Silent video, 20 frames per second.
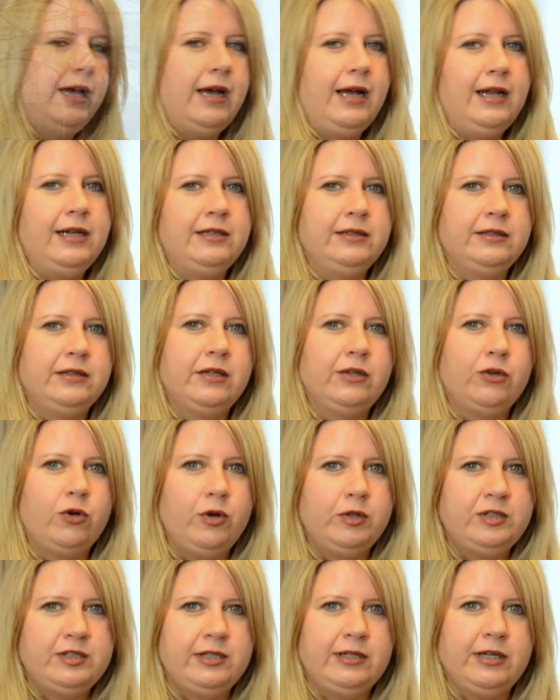allen
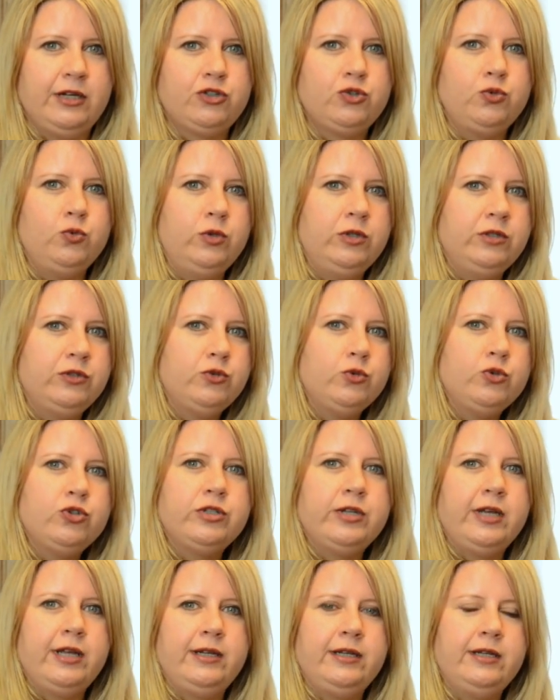Krotzinger Schulen
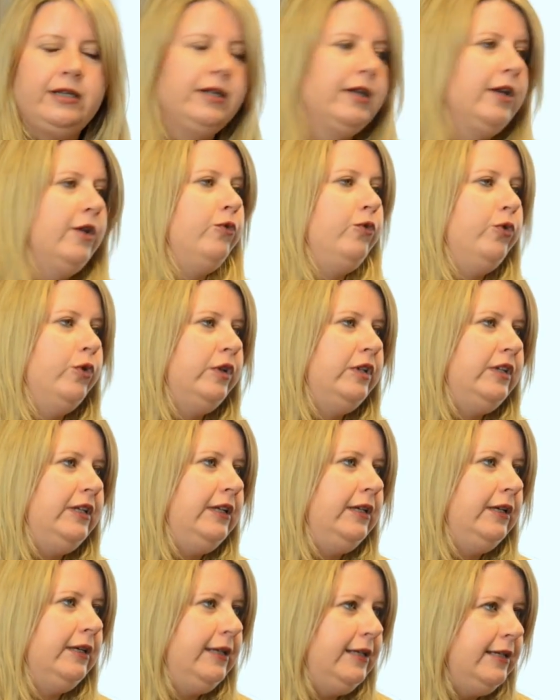zuständig, für
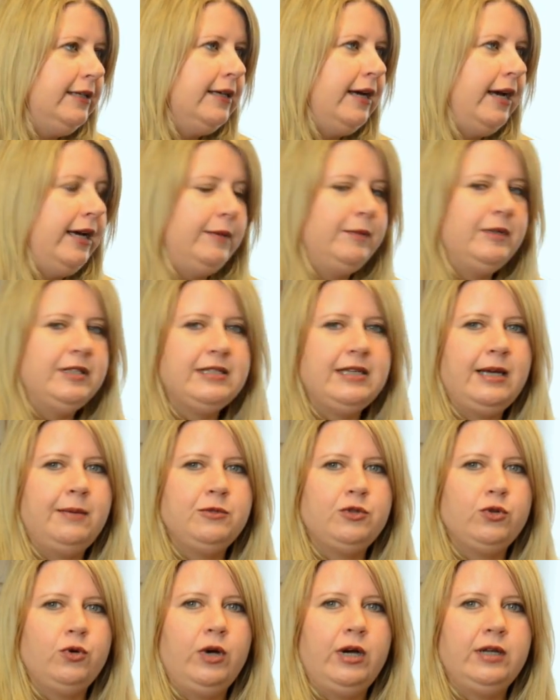die Kita im
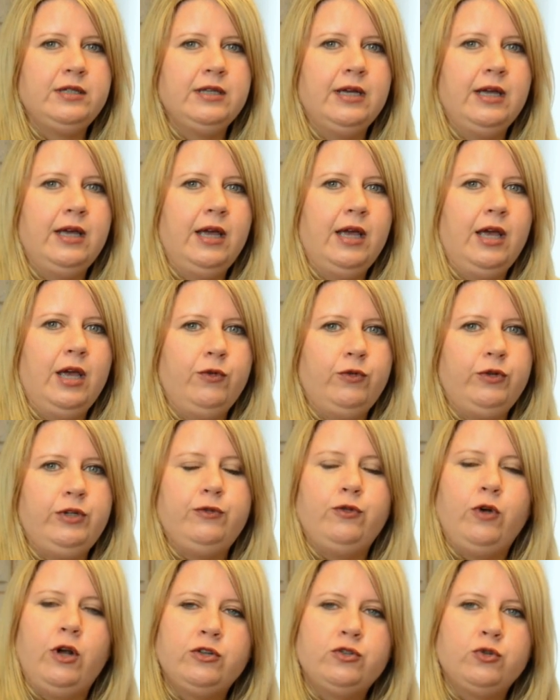Gesamtort, für die
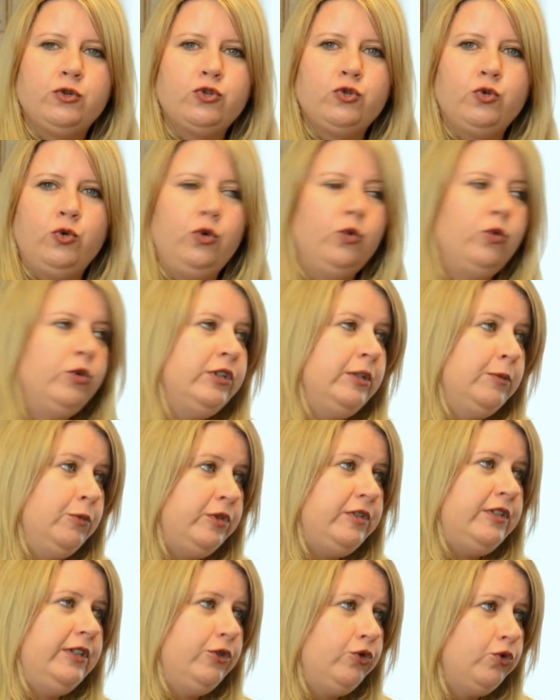Volkshochschule und die
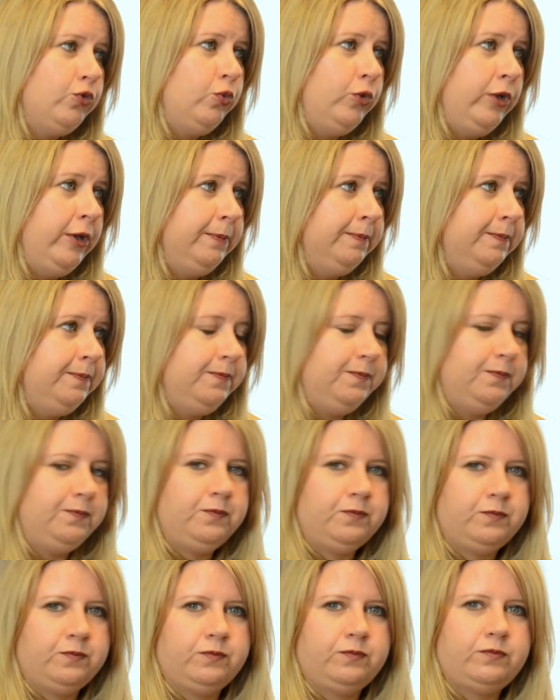Musikschule
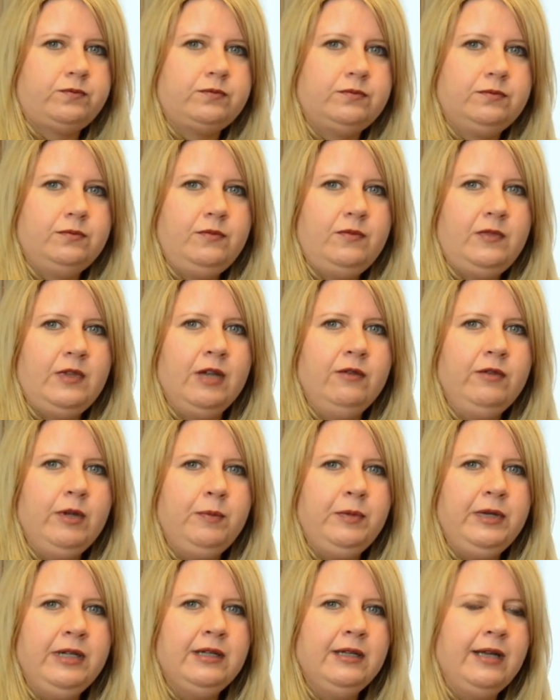wir
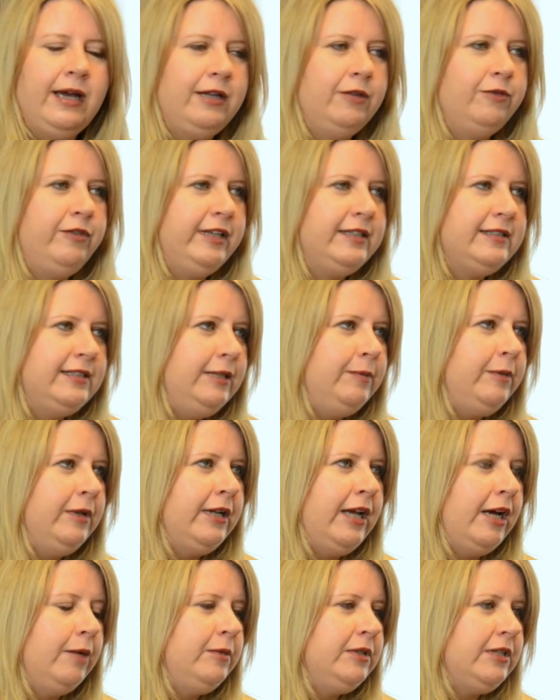bieten eine flexible
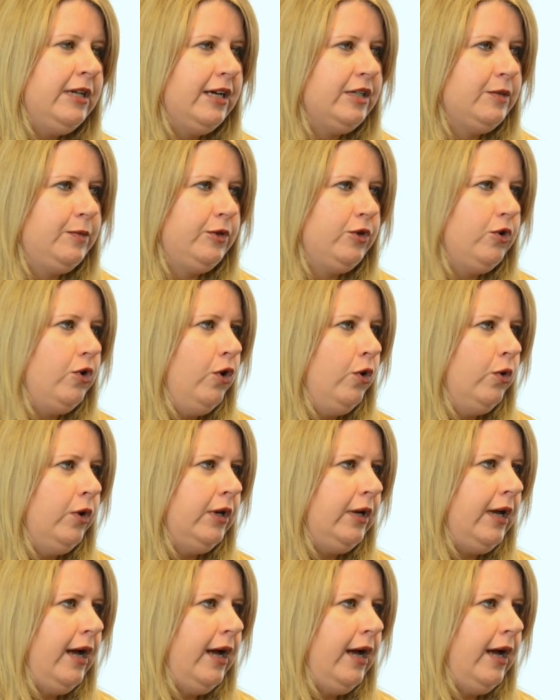Nachmittagsbetreuung an